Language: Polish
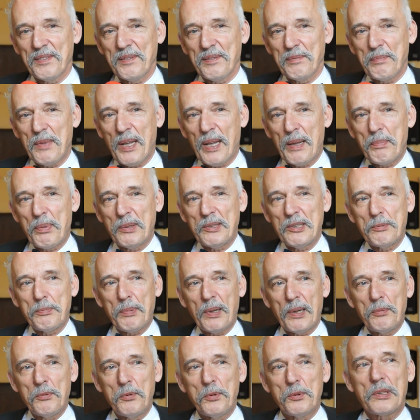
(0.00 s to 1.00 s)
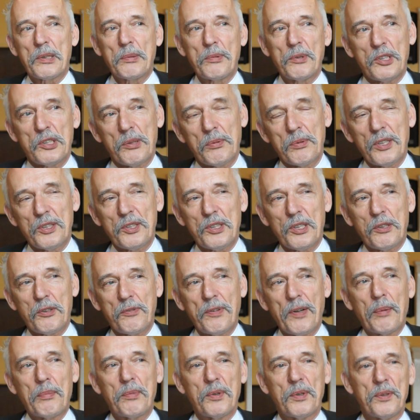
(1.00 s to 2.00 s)
miałem proces z panem Tuskiem, jeszcze, jeszcze
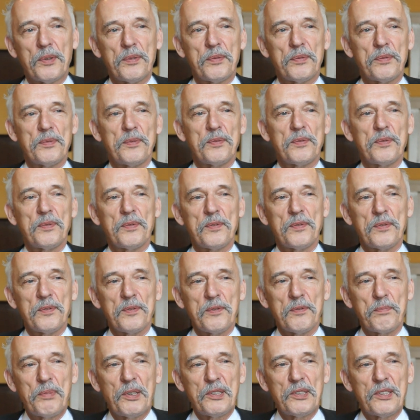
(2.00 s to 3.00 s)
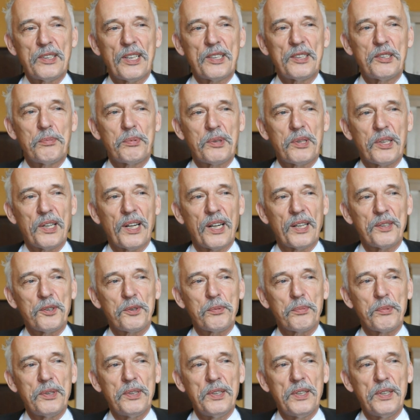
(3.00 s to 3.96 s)
trwa, bo e, w pierwszej stacji przegraliśmy.